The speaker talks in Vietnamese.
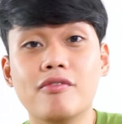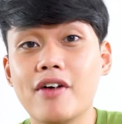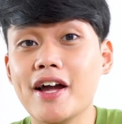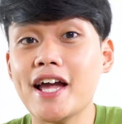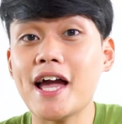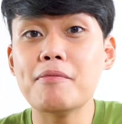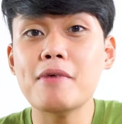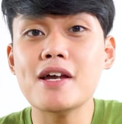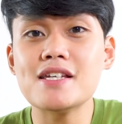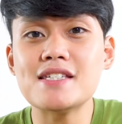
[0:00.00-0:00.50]
Vậy
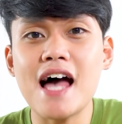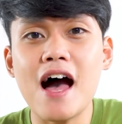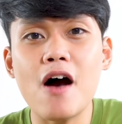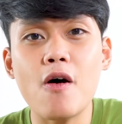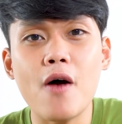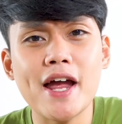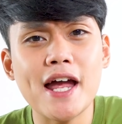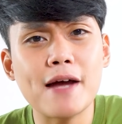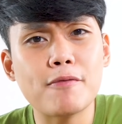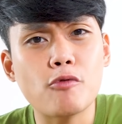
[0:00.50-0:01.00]
anh em nghĩ
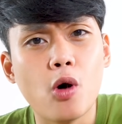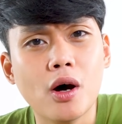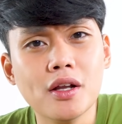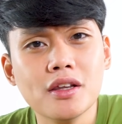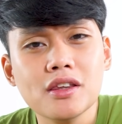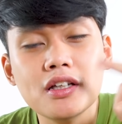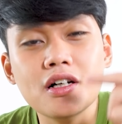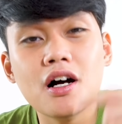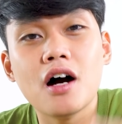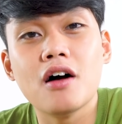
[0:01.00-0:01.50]
sao? Anh em có
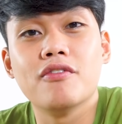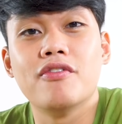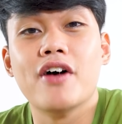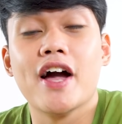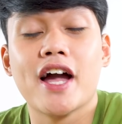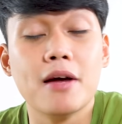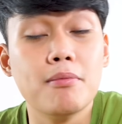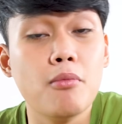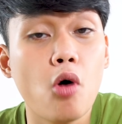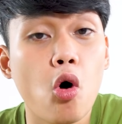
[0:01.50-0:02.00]
ấn tượng
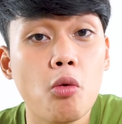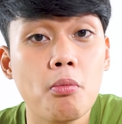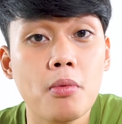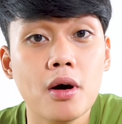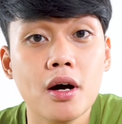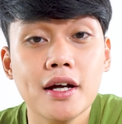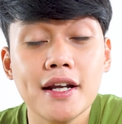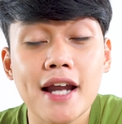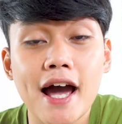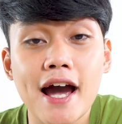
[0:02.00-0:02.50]
về cái màu
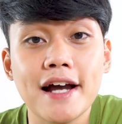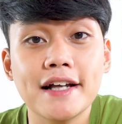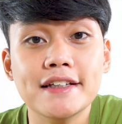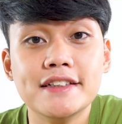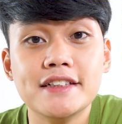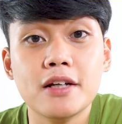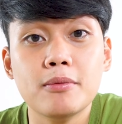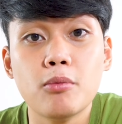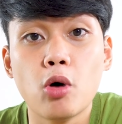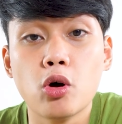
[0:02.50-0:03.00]
mới này
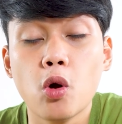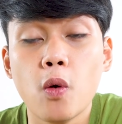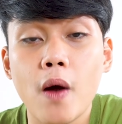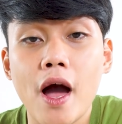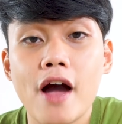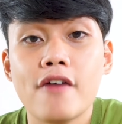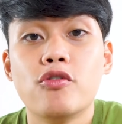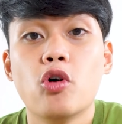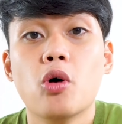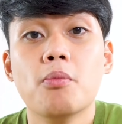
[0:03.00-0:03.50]
trên bộ
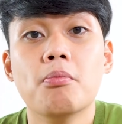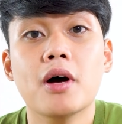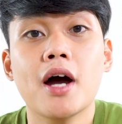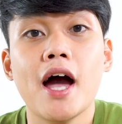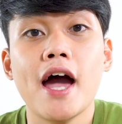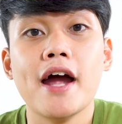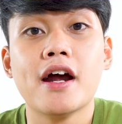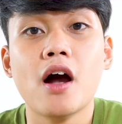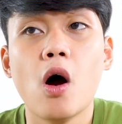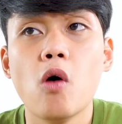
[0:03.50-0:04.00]
đôi iPhone mới
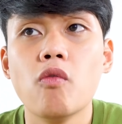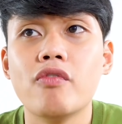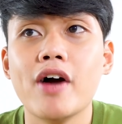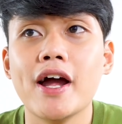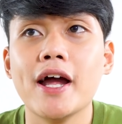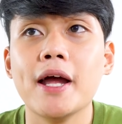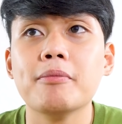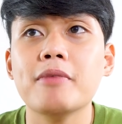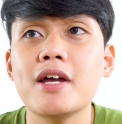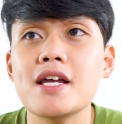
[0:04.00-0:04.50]
hay không? Và
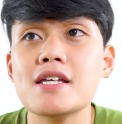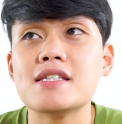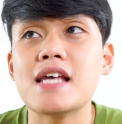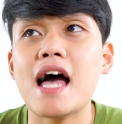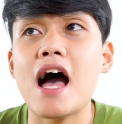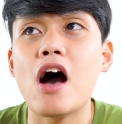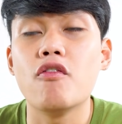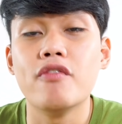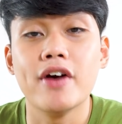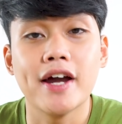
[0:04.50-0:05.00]
anh em nghĩ
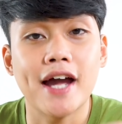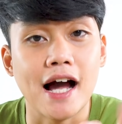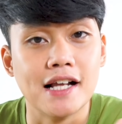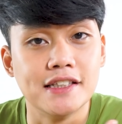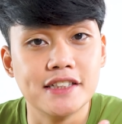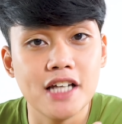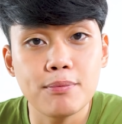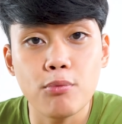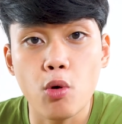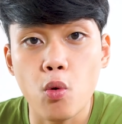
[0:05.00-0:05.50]
sao về cả
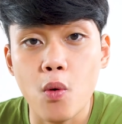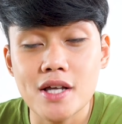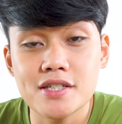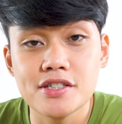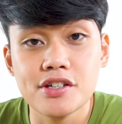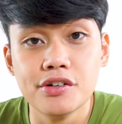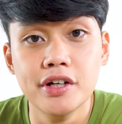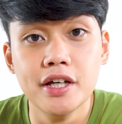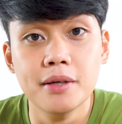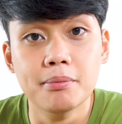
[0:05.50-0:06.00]
chiếc Apple Watch
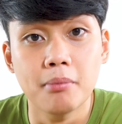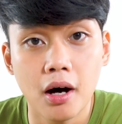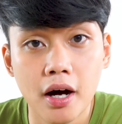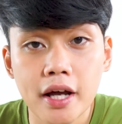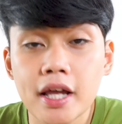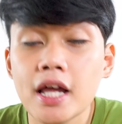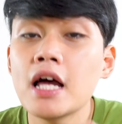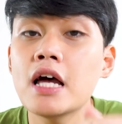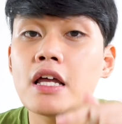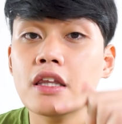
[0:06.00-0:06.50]
Series
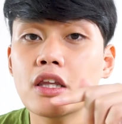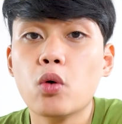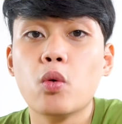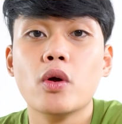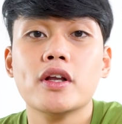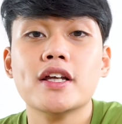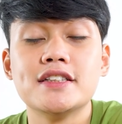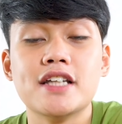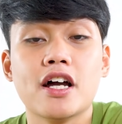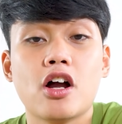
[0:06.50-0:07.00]
mới? Đừng
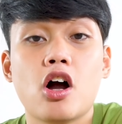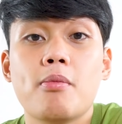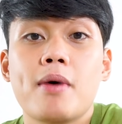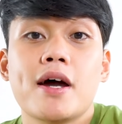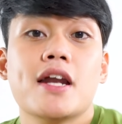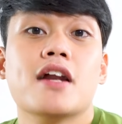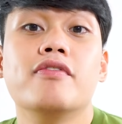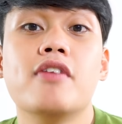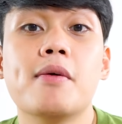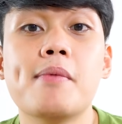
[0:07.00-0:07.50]
quên chia sẻ
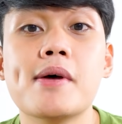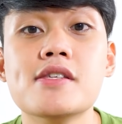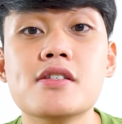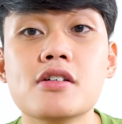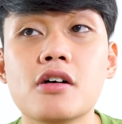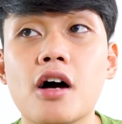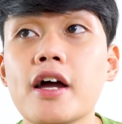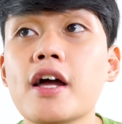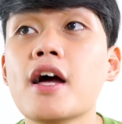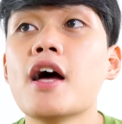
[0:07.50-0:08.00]
comment ở phía bên
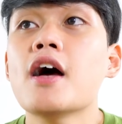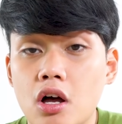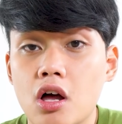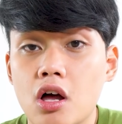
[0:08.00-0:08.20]
dưới.